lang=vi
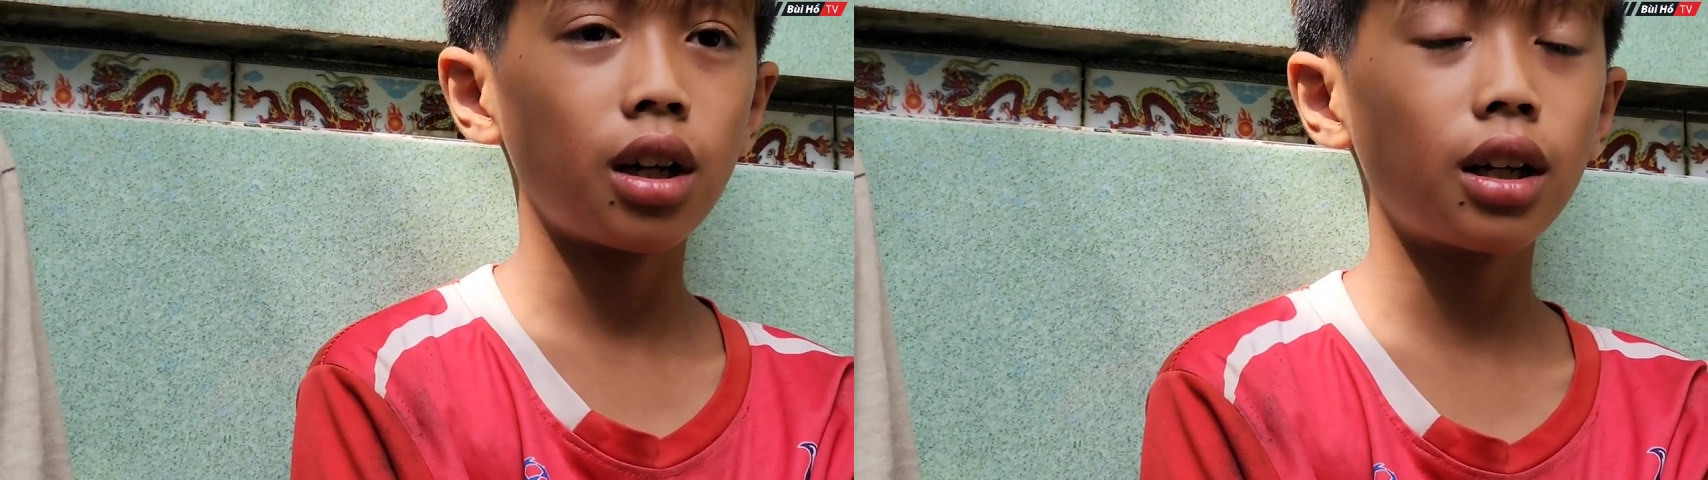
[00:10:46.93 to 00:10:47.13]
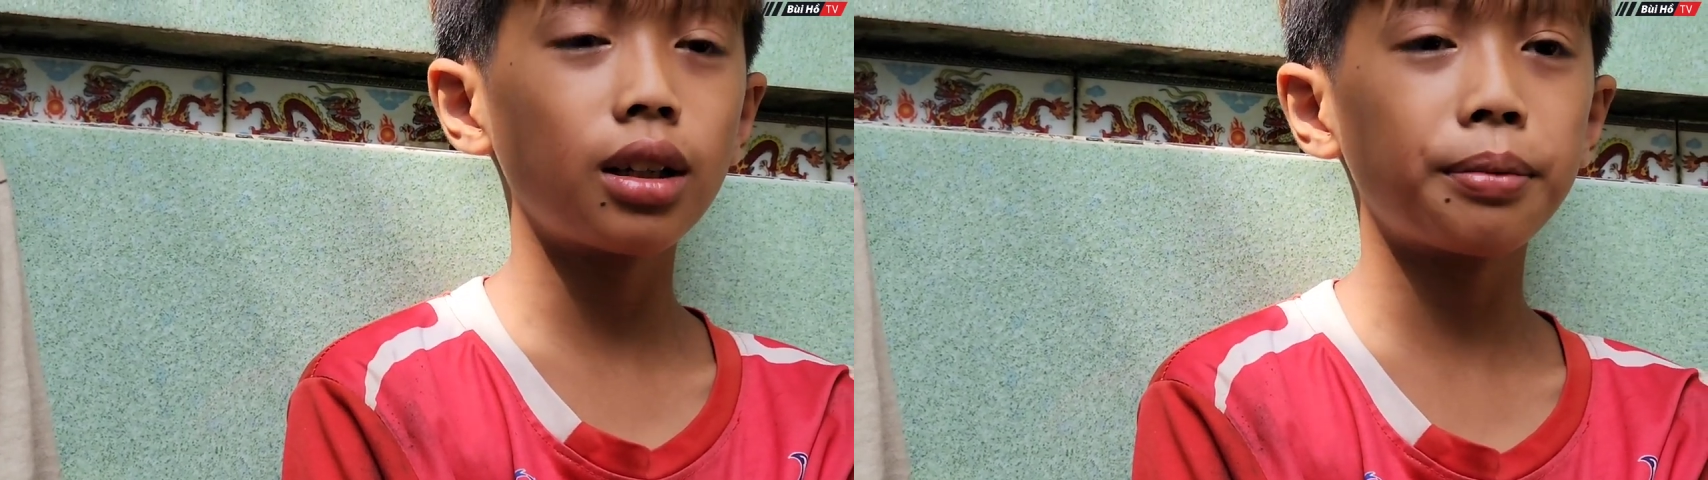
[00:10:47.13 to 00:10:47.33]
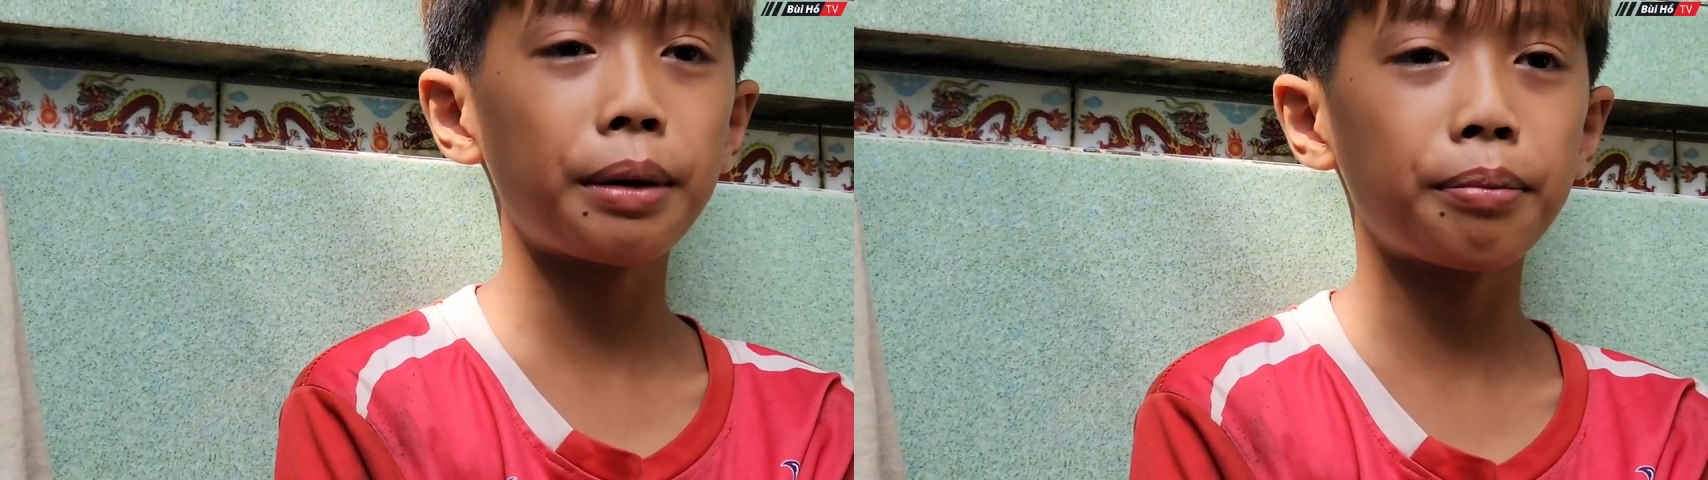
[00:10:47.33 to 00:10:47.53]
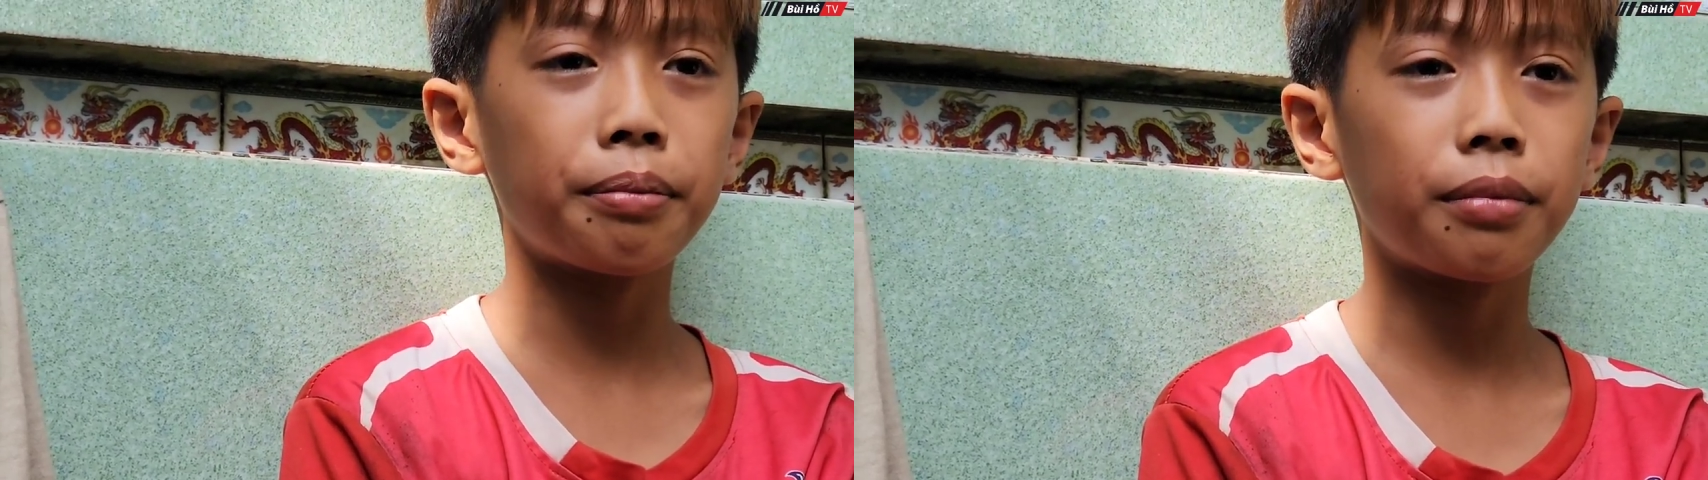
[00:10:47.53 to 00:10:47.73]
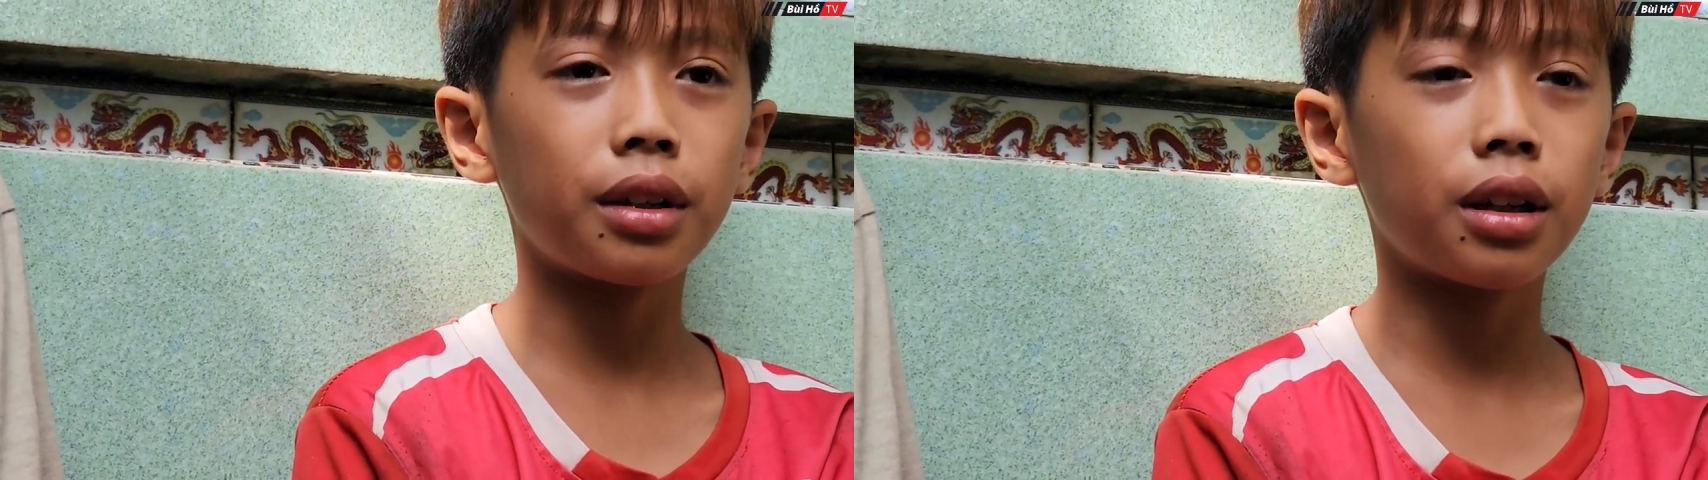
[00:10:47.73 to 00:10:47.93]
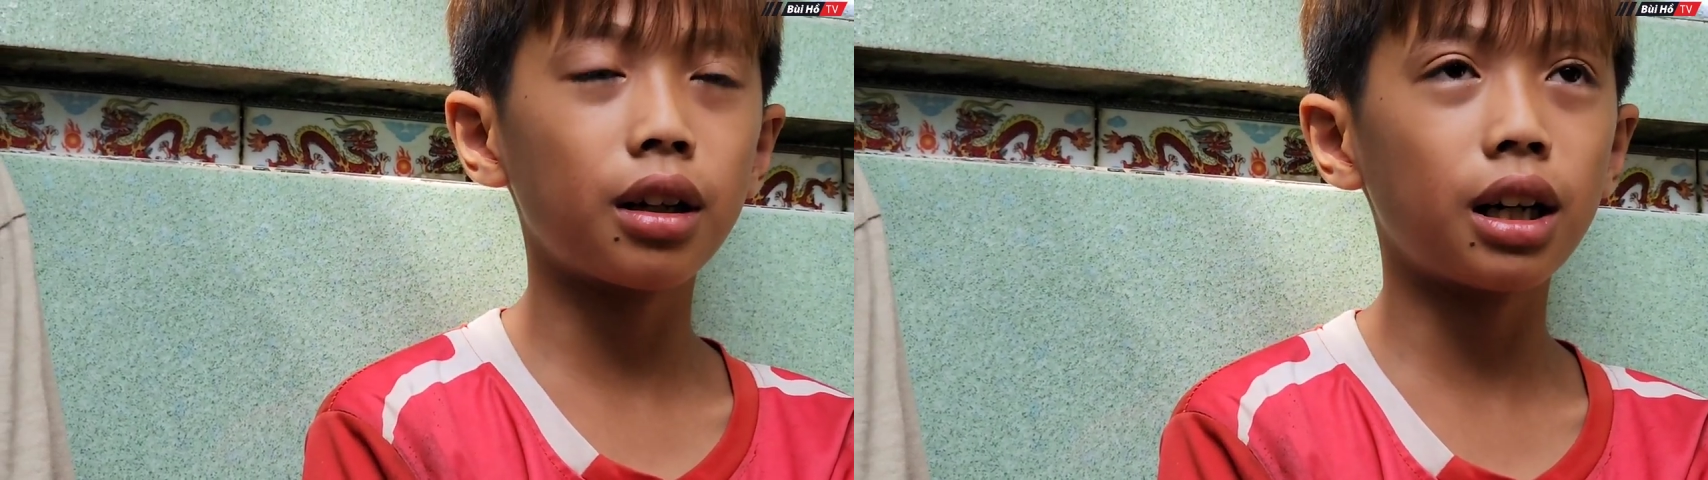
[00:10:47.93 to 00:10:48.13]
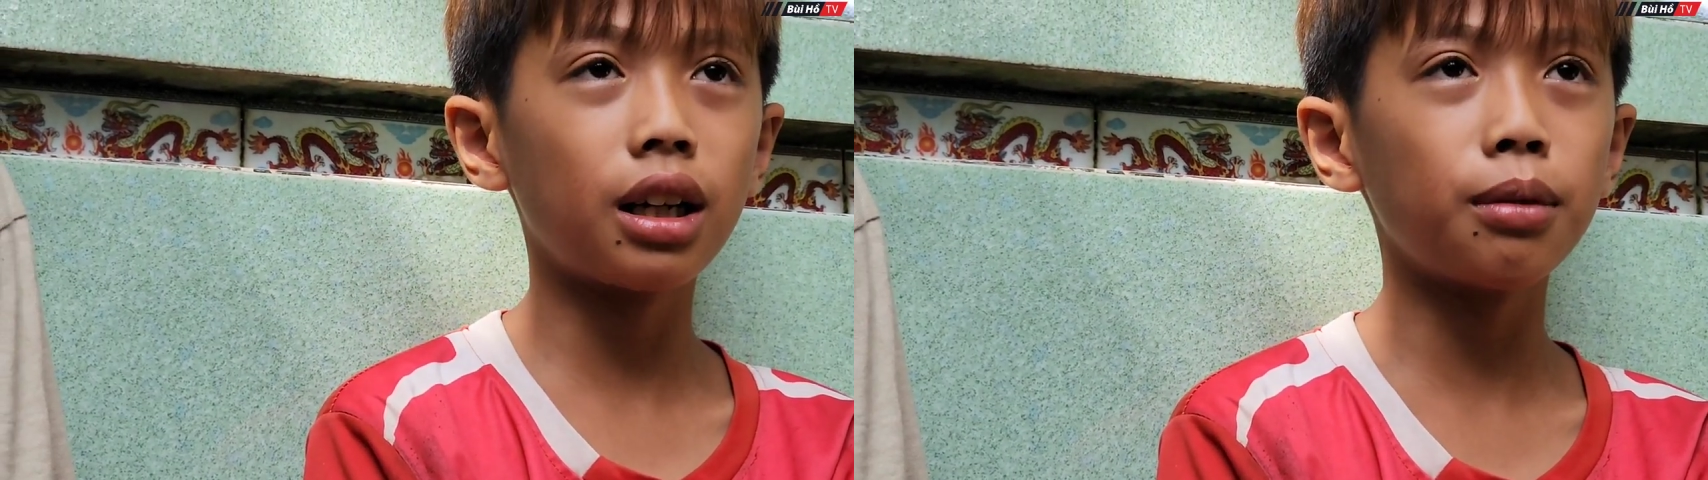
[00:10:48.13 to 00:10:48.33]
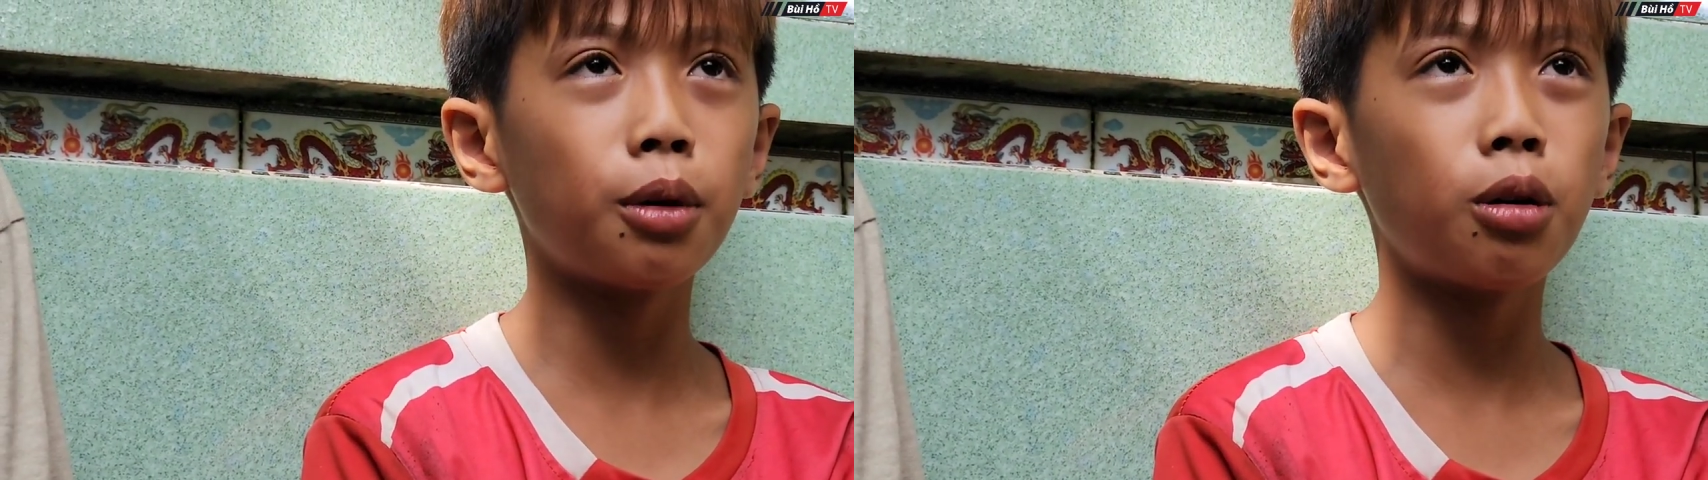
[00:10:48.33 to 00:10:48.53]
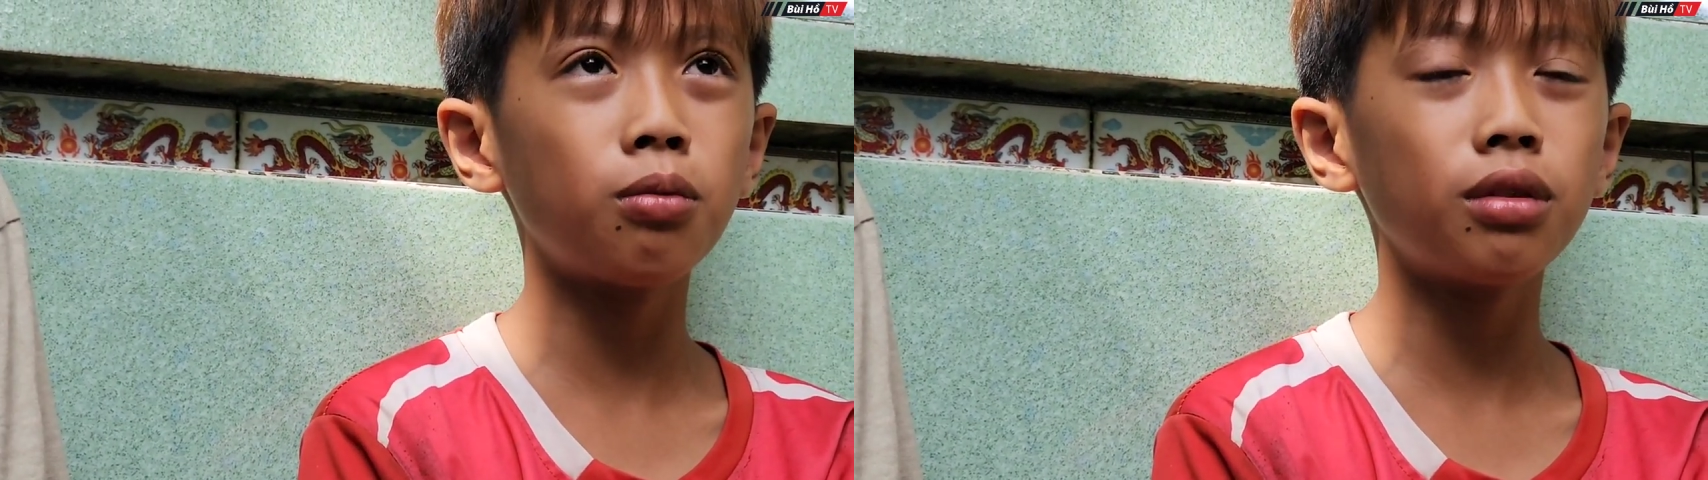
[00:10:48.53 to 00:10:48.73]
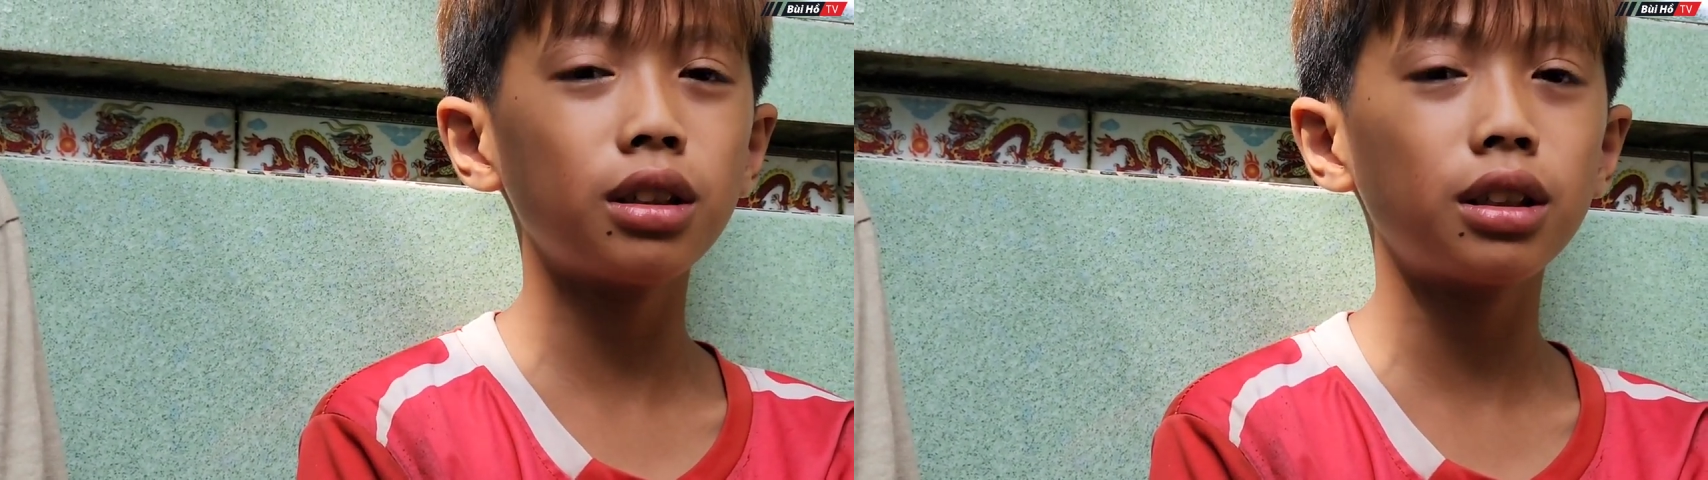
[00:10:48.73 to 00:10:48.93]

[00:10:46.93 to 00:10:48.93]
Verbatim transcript: hết lớp năm hết lớp bốn